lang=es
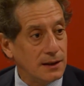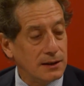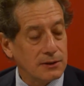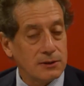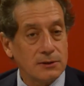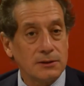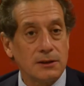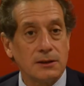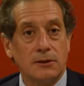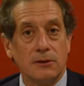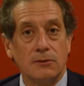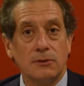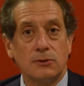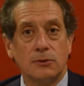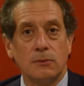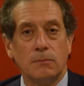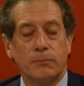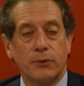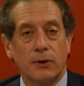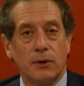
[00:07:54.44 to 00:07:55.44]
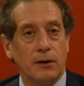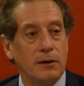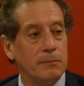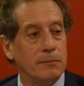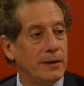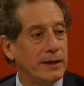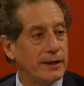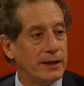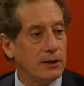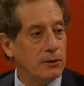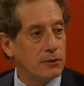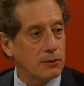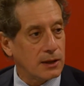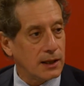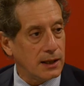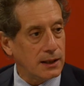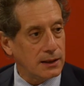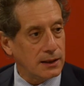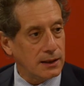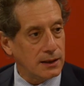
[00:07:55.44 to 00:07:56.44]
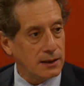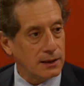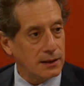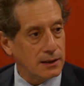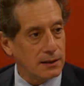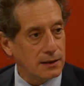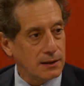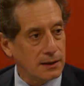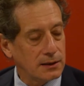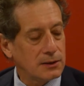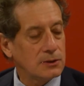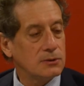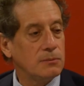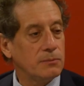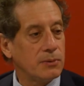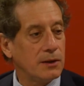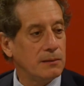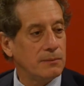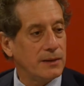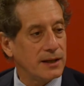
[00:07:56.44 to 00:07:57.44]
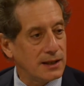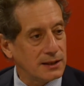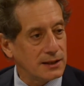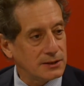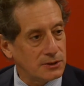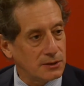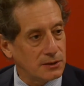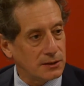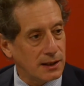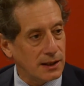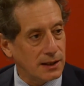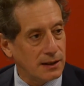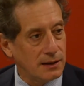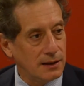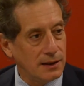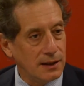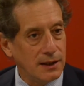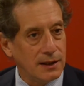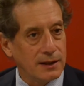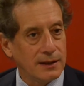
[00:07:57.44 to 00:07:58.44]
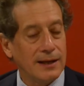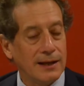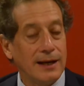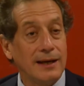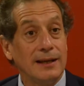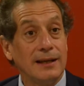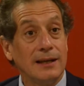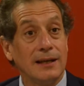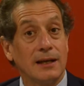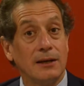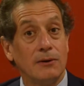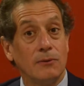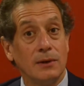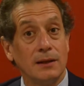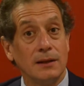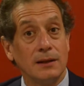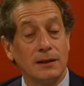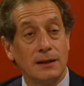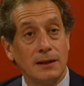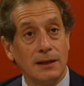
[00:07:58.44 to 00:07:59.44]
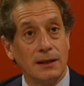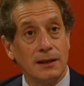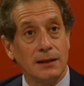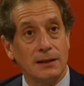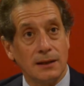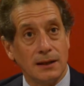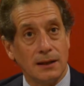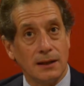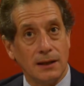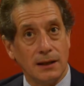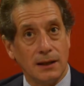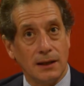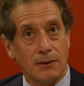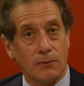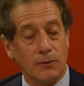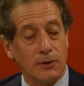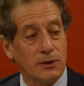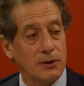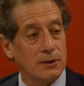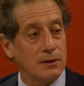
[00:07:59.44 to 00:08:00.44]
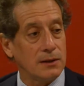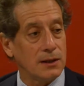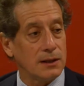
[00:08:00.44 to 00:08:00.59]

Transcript: Entonces esto no es un problema de localía. Este es un problema nacional y alguien que no entienda la cuestión